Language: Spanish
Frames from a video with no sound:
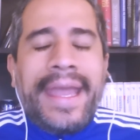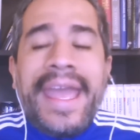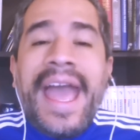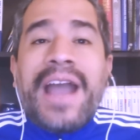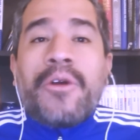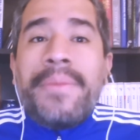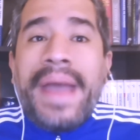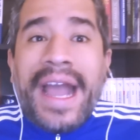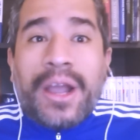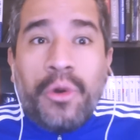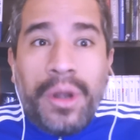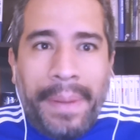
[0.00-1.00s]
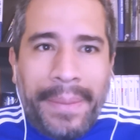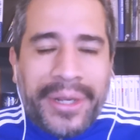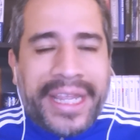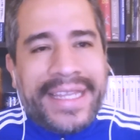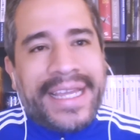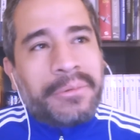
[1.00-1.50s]
Y hago mea culpa
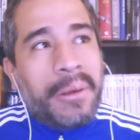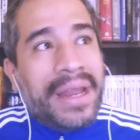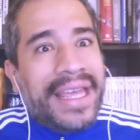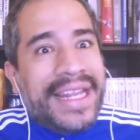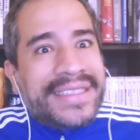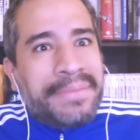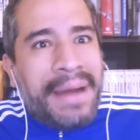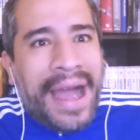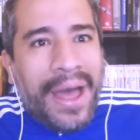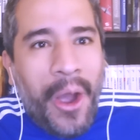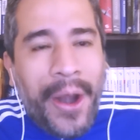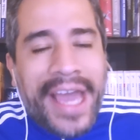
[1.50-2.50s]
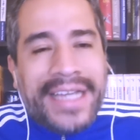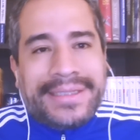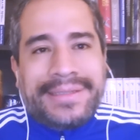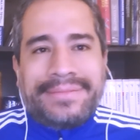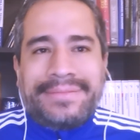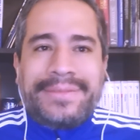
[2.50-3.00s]
porque ayer no hablé de las
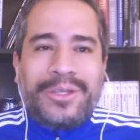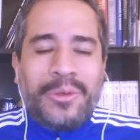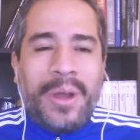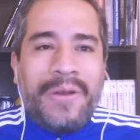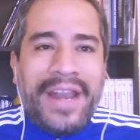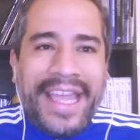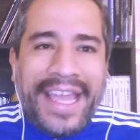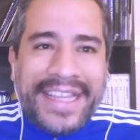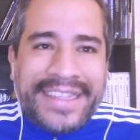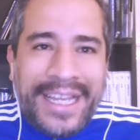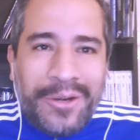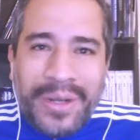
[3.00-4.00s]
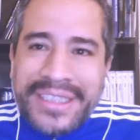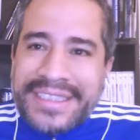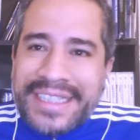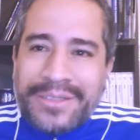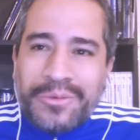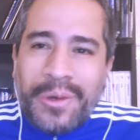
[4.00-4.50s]
embajadoras no hablé de
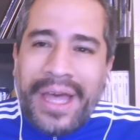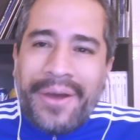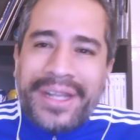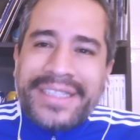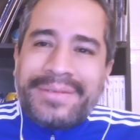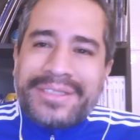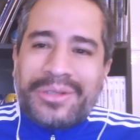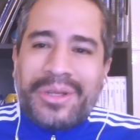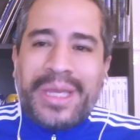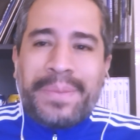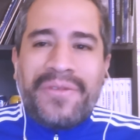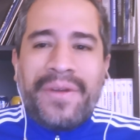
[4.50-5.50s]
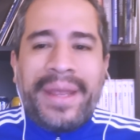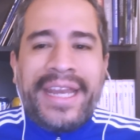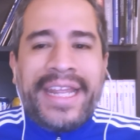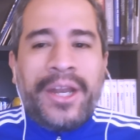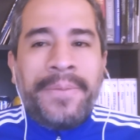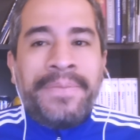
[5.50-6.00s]
nuestras jugadoras, de nuestro equipo
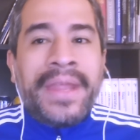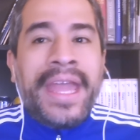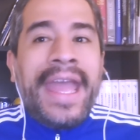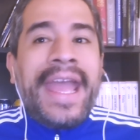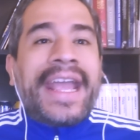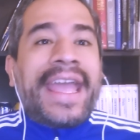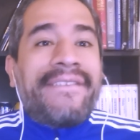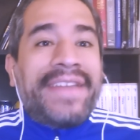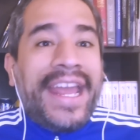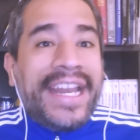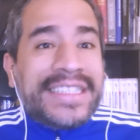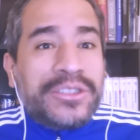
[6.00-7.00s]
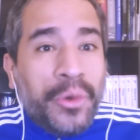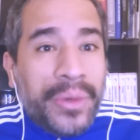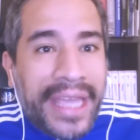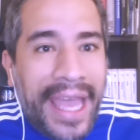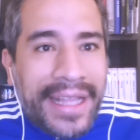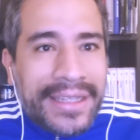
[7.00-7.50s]
femenino, que viene
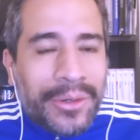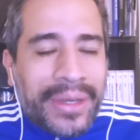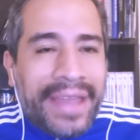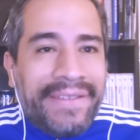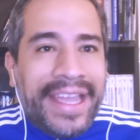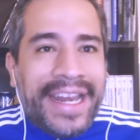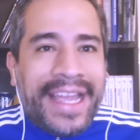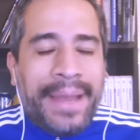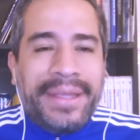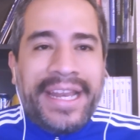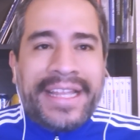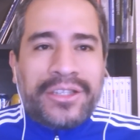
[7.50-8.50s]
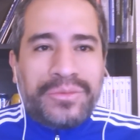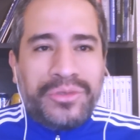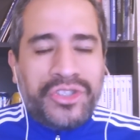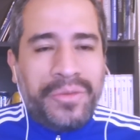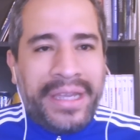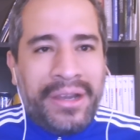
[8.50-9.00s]
subiendo, que viene caminando
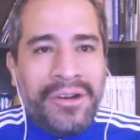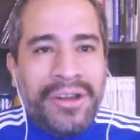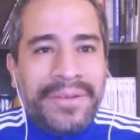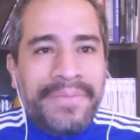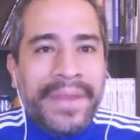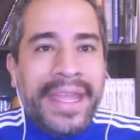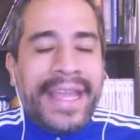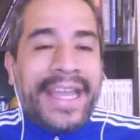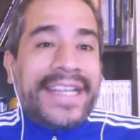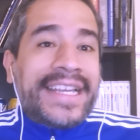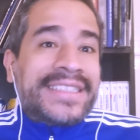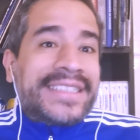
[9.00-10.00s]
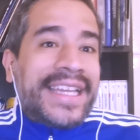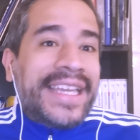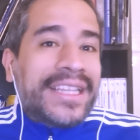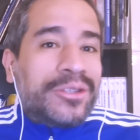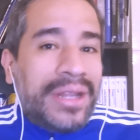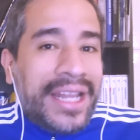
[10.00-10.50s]
mucho mejor, que ya está
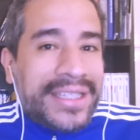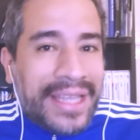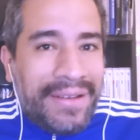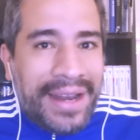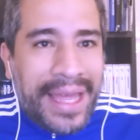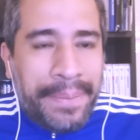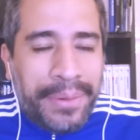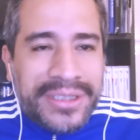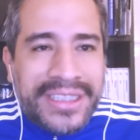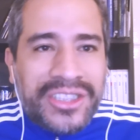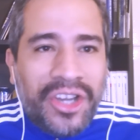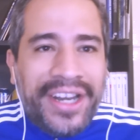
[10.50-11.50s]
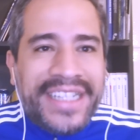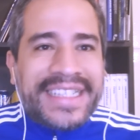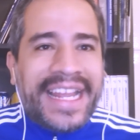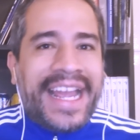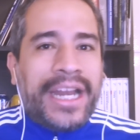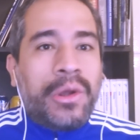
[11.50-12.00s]
quinto en la tabla de posiciones,
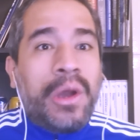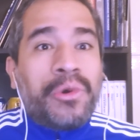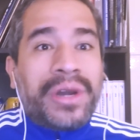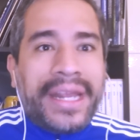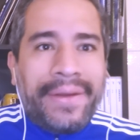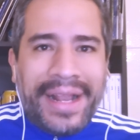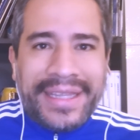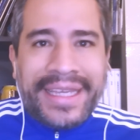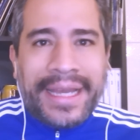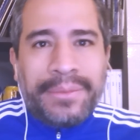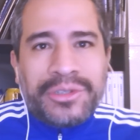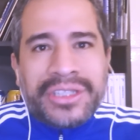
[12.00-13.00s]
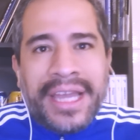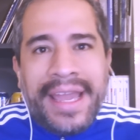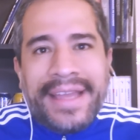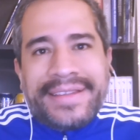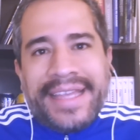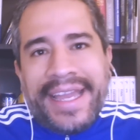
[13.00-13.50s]
le ganó a un rival, digamos,
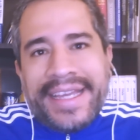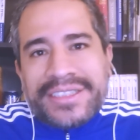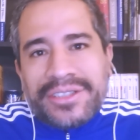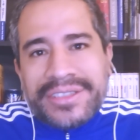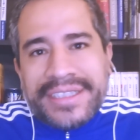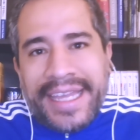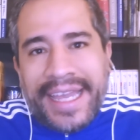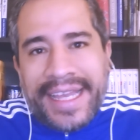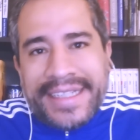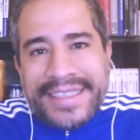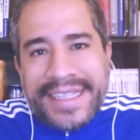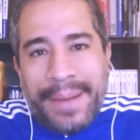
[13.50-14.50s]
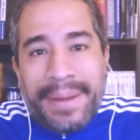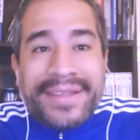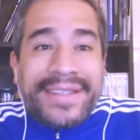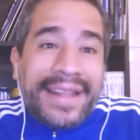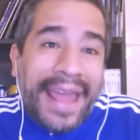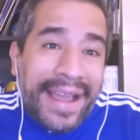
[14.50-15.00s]
de esos que se
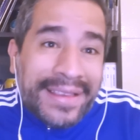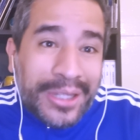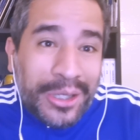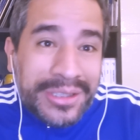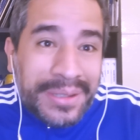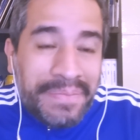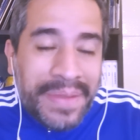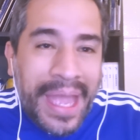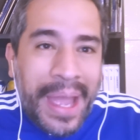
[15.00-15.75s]
llaman directos,